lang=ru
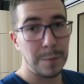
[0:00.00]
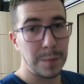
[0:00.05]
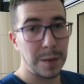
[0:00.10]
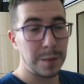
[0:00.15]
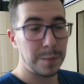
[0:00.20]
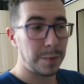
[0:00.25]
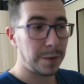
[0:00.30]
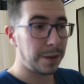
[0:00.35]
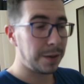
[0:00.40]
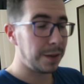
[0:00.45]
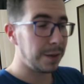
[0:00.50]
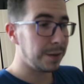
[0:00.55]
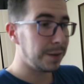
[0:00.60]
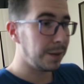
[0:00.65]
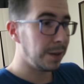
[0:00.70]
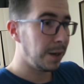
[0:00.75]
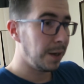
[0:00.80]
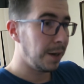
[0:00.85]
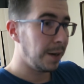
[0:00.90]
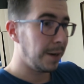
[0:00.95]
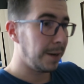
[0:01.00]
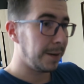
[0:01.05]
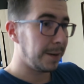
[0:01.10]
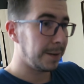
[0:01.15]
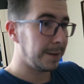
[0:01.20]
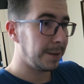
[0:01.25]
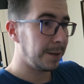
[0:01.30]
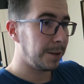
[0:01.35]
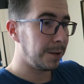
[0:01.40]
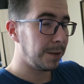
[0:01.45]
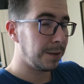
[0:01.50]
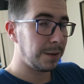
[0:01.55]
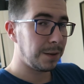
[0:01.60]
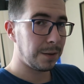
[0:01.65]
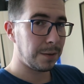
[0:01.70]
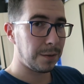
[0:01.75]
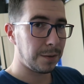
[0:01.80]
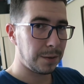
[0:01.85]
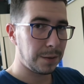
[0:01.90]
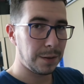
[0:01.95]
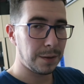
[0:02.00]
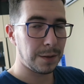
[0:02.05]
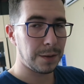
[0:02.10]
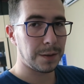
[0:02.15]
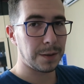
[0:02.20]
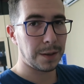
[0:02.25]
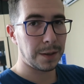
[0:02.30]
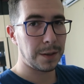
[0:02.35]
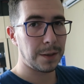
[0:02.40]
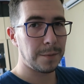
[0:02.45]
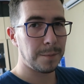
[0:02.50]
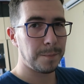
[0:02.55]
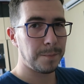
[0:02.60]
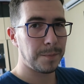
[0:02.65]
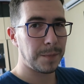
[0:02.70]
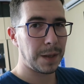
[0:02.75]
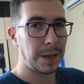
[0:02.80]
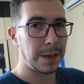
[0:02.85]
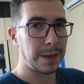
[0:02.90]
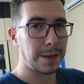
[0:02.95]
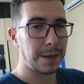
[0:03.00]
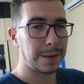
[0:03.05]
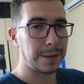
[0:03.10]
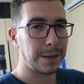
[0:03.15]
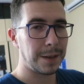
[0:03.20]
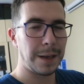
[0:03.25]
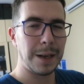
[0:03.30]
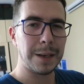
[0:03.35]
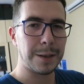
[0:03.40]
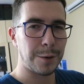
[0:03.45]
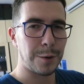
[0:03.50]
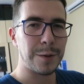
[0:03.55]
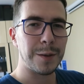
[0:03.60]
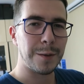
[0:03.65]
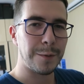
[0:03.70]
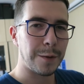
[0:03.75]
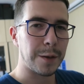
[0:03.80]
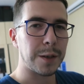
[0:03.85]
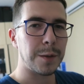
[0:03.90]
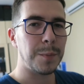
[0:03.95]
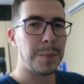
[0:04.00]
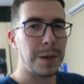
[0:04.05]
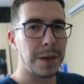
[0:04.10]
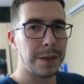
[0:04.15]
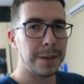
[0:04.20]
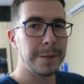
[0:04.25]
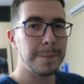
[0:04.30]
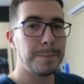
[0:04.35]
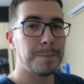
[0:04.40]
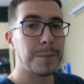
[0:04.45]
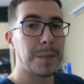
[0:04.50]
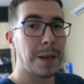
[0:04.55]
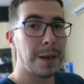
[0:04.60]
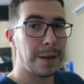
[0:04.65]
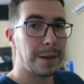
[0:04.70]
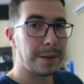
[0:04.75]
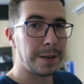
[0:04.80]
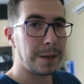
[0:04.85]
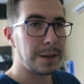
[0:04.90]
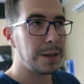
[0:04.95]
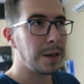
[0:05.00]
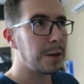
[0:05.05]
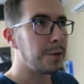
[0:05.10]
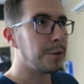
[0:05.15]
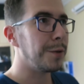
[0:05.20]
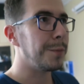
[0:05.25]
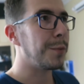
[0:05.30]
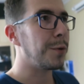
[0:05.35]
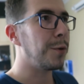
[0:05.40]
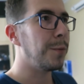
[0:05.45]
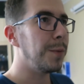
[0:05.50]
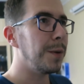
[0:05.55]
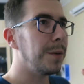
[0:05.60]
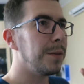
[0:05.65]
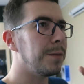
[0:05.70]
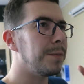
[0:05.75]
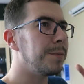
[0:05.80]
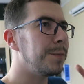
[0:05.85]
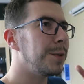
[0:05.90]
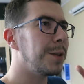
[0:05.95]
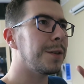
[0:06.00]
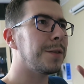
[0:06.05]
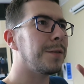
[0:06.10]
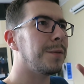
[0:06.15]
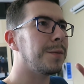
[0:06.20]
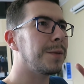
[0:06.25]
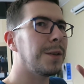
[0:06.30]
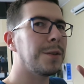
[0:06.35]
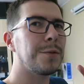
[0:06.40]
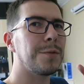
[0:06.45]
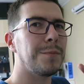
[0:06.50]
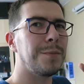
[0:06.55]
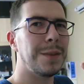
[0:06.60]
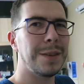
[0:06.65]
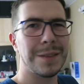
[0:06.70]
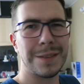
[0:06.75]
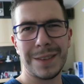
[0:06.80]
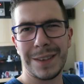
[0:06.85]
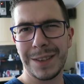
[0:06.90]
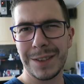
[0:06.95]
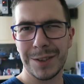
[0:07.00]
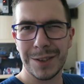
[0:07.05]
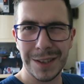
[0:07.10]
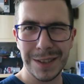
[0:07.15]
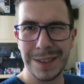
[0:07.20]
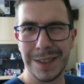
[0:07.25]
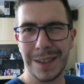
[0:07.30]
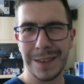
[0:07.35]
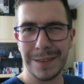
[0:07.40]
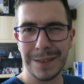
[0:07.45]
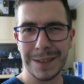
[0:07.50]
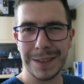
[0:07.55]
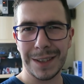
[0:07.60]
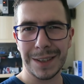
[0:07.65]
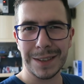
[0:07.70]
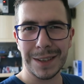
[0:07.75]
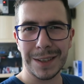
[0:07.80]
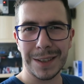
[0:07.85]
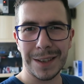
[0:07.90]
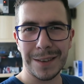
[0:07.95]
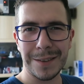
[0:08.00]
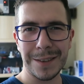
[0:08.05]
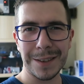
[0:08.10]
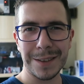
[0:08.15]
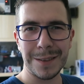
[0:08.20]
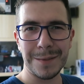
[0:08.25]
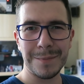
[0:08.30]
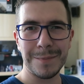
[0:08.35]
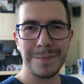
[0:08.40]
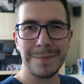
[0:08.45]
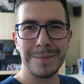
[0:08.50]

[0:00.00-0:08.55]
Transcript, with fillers: У меня теперь есть Э, значит, э, синтезатор, или как-то электронная фортепиано. Гитару я покупал, сейчас вам скажу, блин, лет 6 назад, наверное.